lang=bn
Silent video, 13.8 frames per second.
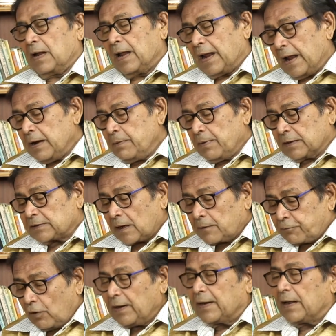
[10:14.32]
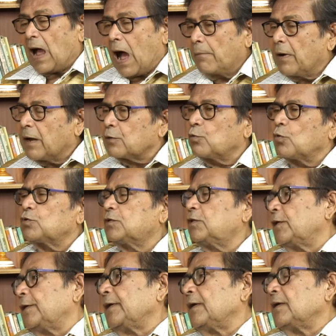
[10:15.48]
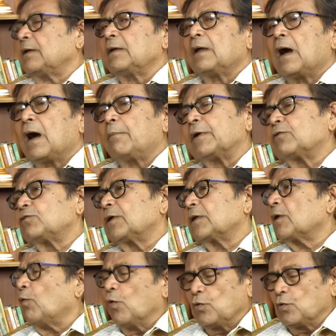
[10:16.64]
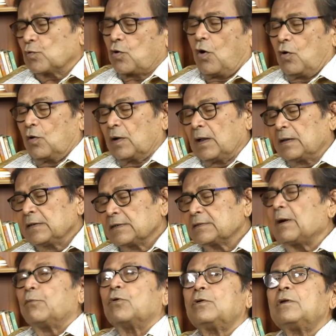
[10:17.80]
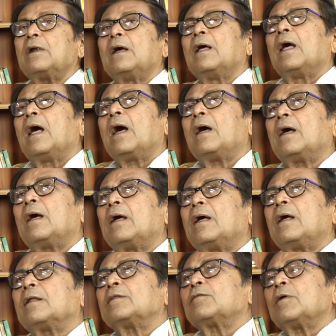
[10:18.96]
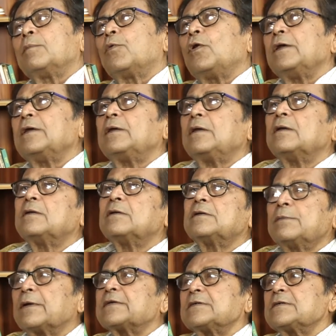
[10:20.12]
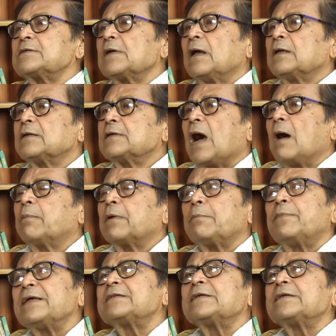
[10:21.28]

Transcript: এইবার তার ফলে আমার গদ্যে আমার কিন্তু একটা অন্য ঢং যেমন তুই বলি শিবাশিস যে আমরা বেঁচে